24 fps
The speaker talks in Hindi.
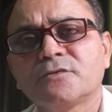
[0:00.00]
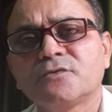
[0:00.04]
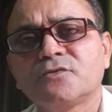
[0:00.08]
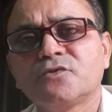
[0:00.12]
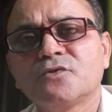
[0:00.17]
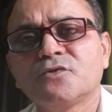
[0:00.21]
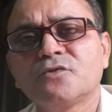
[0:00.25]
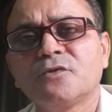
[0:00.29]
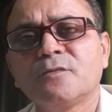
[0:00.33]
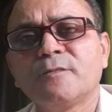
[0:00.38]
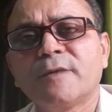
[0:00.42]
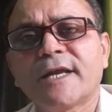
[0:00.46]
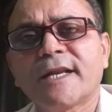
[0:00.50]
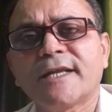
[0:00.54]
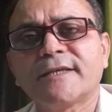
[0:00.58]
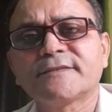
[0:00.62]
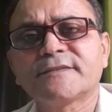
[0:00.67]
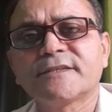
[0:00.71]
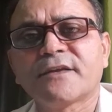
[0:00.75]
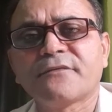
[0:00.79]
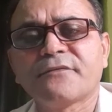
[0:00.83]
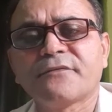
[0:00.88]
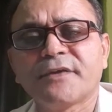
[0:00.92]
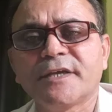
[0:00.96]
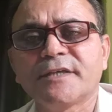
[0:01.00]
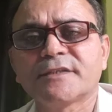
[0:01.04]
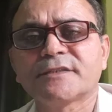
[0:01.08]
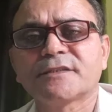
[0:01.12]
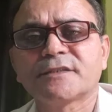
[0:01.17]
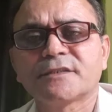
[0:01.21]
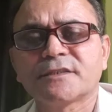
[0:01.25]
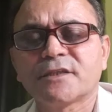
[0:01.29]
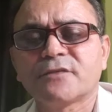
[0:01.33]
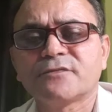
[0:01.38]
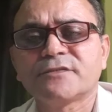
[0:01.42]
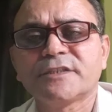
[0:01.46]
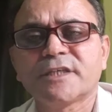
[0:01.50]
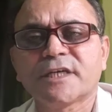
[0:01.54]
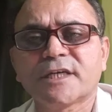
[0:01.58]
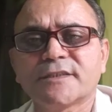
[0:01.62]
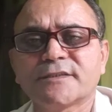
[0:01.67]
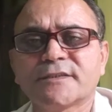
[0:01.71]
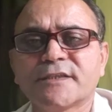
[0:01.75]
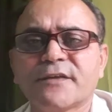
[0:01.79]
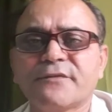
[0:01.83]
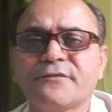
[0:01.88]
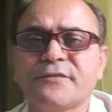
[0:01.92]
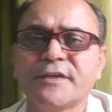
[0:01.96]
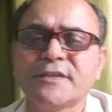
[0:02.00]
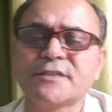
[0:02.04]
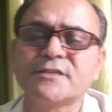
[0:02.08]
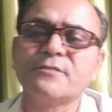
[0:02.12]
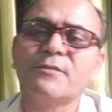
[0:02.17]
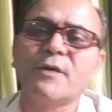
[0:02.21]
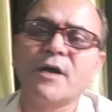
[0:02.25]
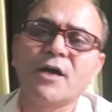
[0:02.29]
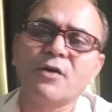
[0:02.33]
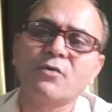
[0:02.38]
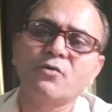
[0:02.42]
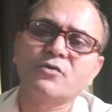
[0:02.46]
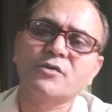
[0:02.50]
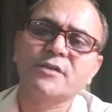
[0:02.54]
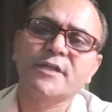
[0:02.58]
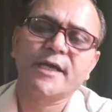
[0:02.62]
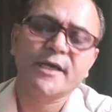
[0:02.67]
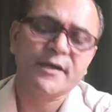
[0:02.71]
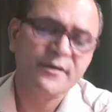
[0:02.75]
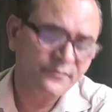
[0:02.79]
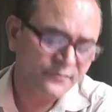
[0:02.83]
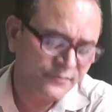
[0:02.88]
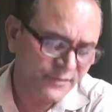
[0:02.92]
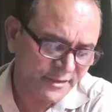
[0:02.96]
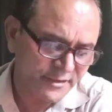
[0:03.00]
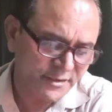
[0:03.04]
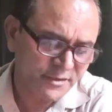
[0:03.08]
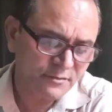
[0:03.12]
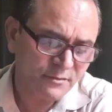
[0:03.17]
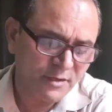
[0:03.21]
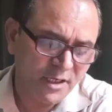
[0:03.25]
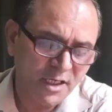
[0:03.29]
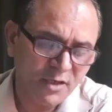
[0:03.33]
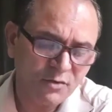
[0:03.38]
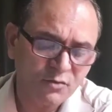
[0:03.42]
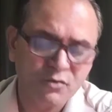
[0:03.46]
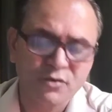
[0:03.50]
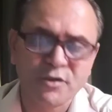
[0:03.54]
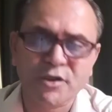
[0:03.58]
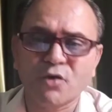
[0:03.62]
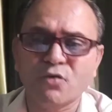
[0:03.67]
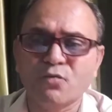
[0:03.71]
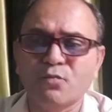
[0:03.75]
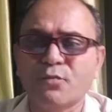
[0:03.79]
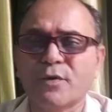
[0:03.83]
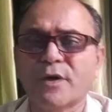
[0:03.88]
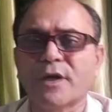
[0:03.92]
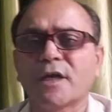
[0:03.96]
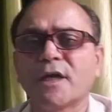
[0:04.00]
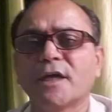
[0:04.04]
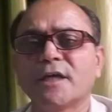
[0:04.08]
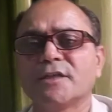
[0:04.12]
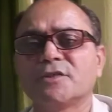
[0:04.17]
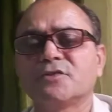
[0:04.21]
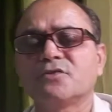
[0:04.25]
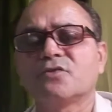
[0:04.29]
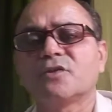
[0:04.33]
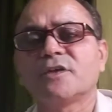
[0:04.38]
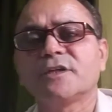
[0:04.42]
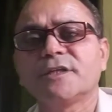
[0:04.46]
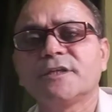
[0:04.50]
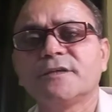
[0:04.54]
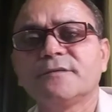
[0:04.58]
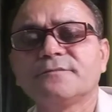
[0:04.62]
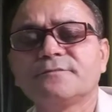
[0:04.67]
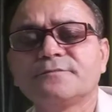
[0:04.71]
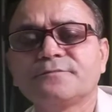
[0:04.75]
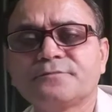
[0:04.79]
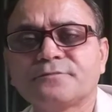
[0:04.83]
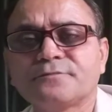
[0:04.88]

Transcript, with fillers: जो हमारा सरफेस त्वचा का सरफेस भाग होता है फर्स्ट भाग होता है ऊपर का जो है ये